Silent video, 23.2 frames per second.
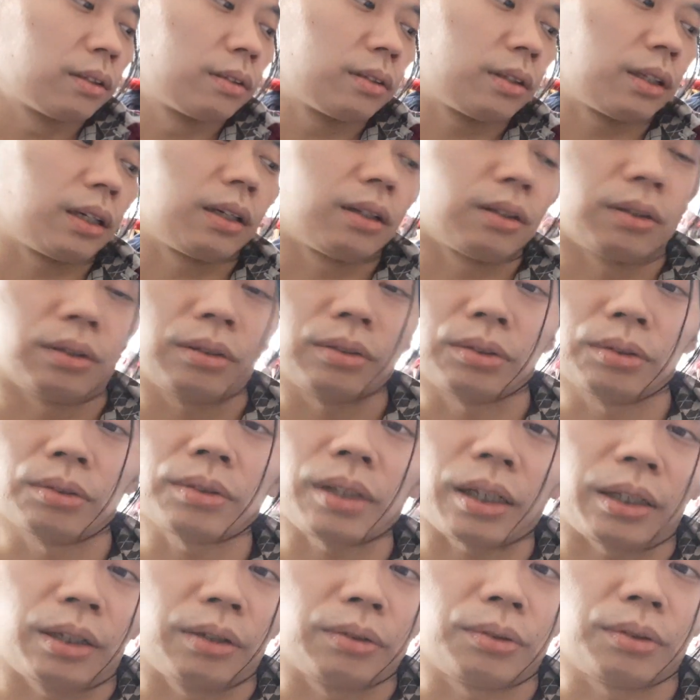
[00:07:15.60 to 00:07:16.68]
で、その
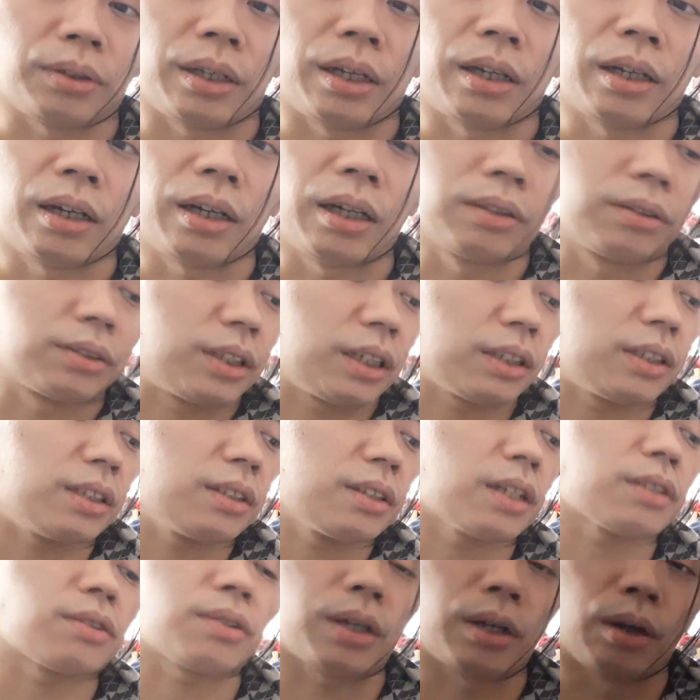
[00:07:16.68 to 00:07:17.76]
他で言うとね、あの、写真
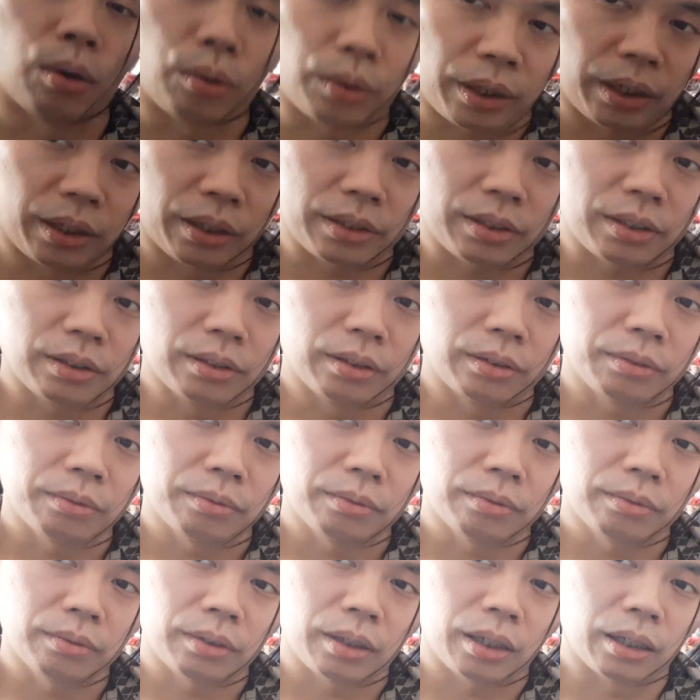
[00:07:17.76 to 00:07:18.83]
撮影が OK です。
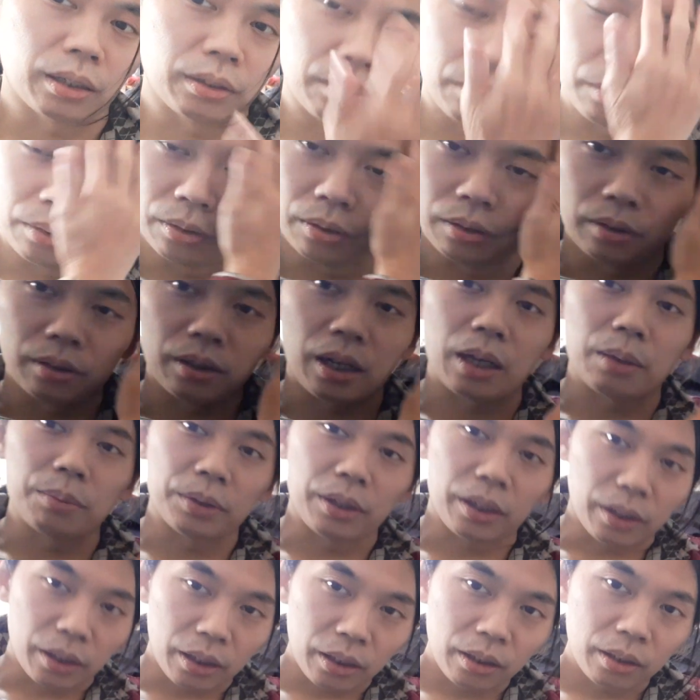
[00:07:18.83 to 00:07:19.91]
あの、ライブ
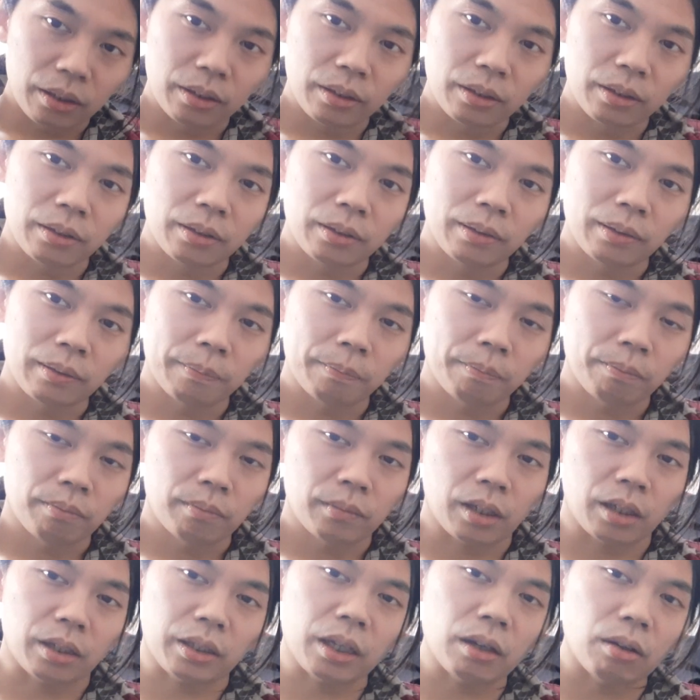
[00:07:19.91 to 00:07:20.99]
でね。
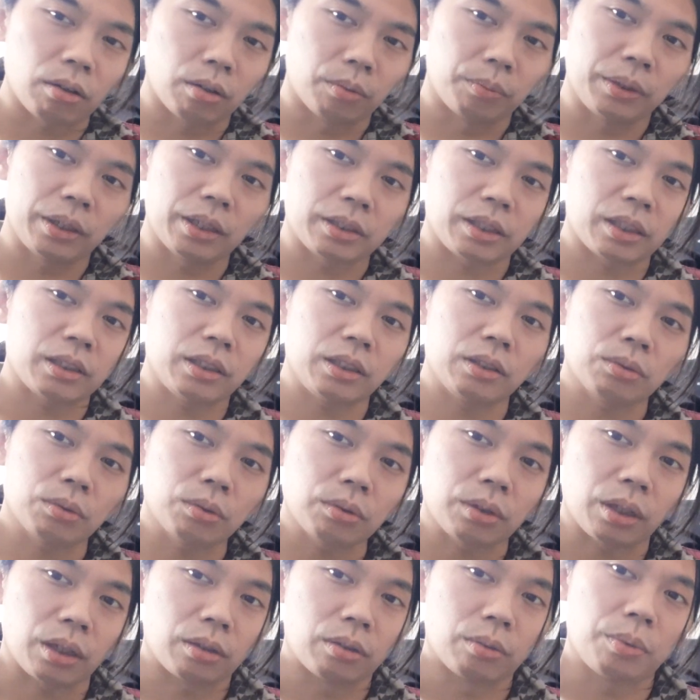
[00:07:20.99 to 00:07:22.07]
結構みんな写真を
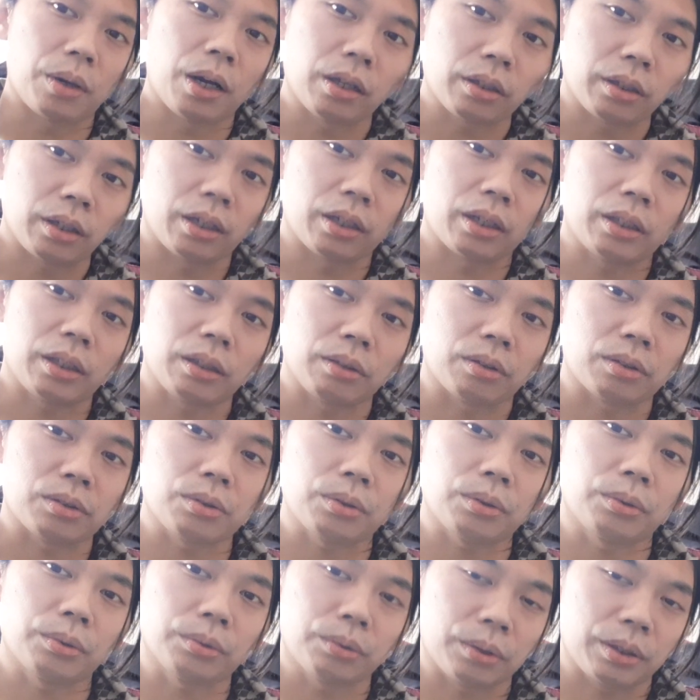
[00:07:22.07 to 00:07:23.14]
撮ったのをバーって上げてるのはそう
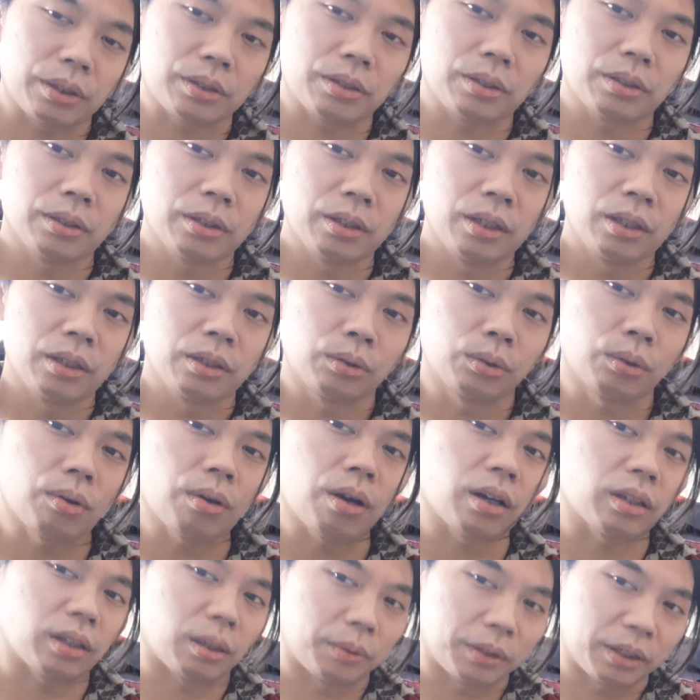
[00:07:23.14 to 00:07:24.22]
いうことです。動
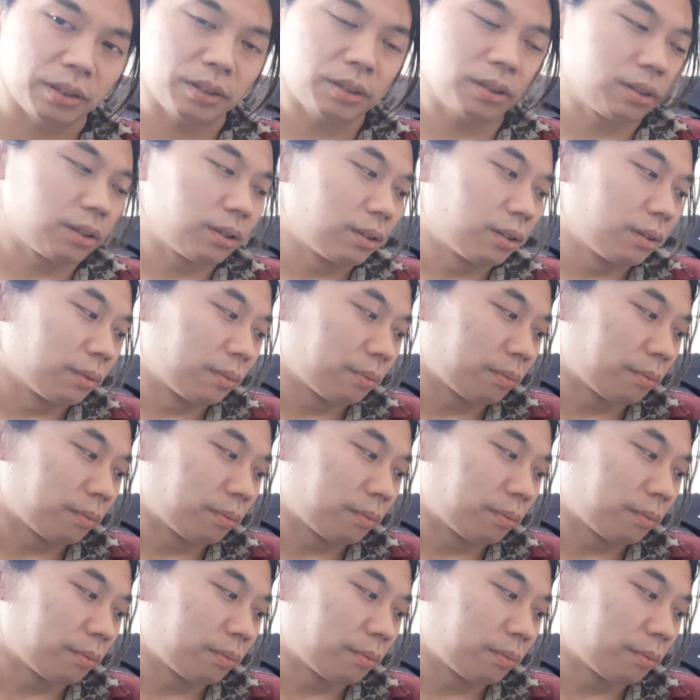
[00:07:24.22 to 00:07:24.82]
画はダメです。